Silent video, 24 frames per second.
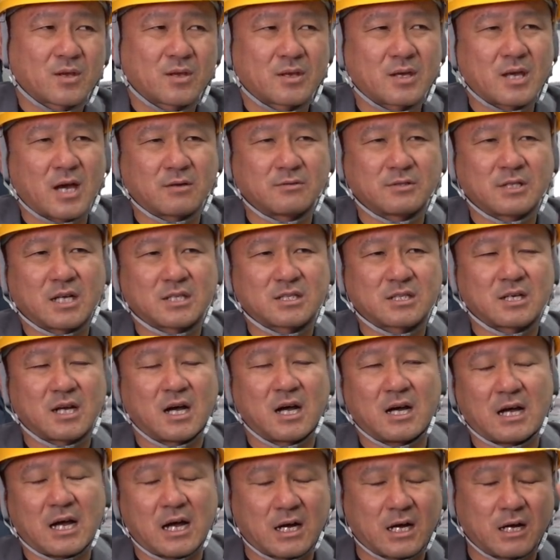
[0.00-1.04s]
客出し
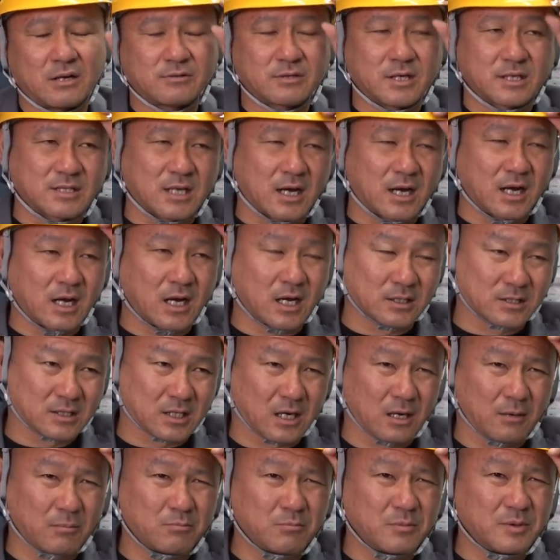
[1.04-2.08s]
が上がるか下がらんかって
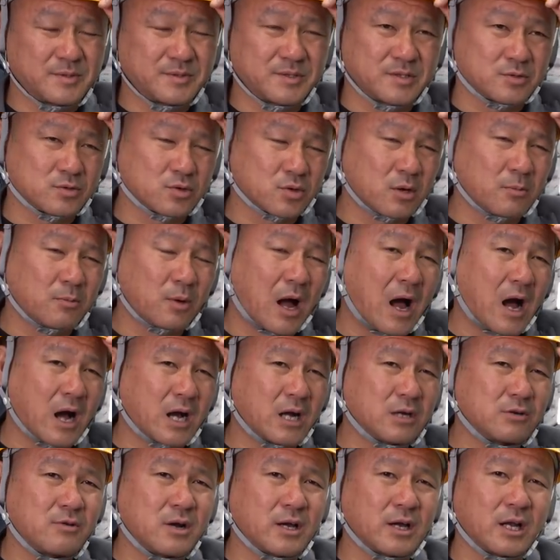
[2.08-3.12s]
さ、別にそんなもん上
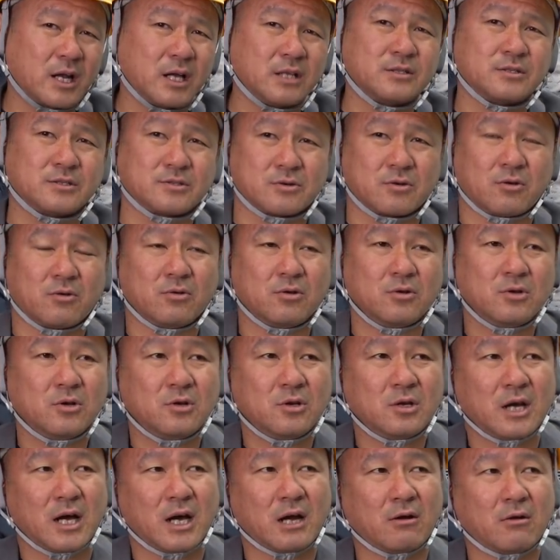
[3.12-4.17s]
がるわけないんですよ。
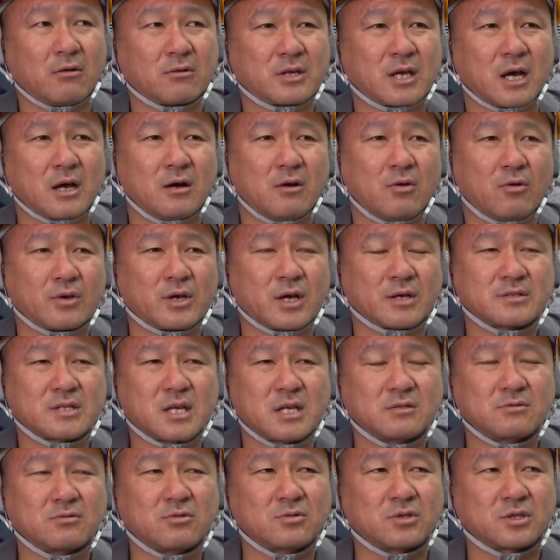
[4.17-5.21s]
あの、お客
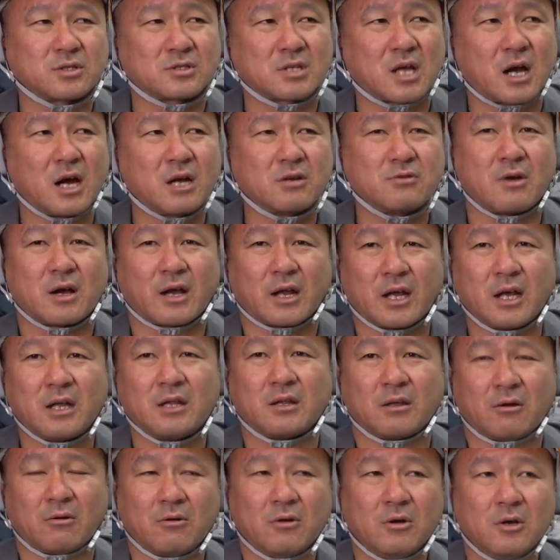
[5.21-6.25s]
さんにとって下がるわけない
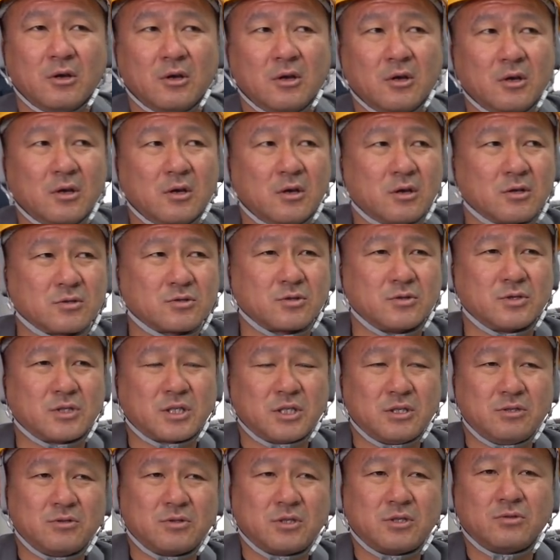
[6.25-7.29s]
んだよ。その引
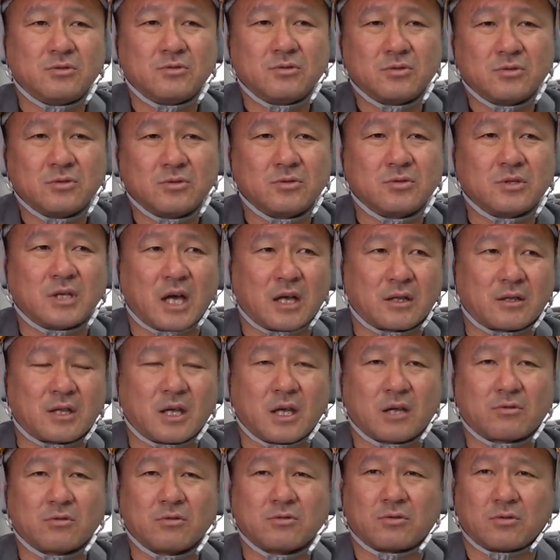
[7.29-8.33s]
き抜きうんぬんやっ
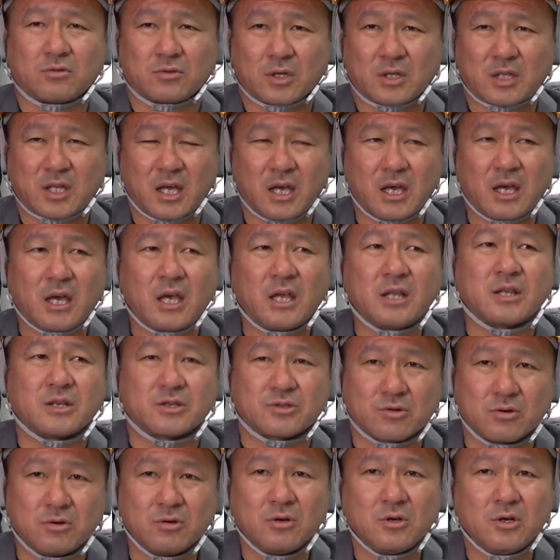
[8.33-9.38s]
てやっとるところで底辺で
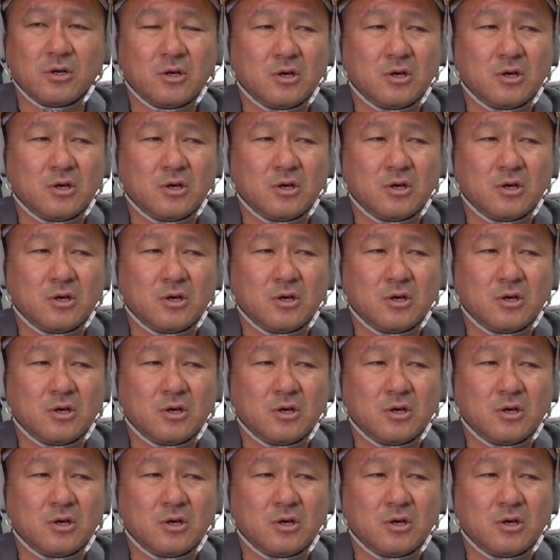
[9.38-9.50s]
しょ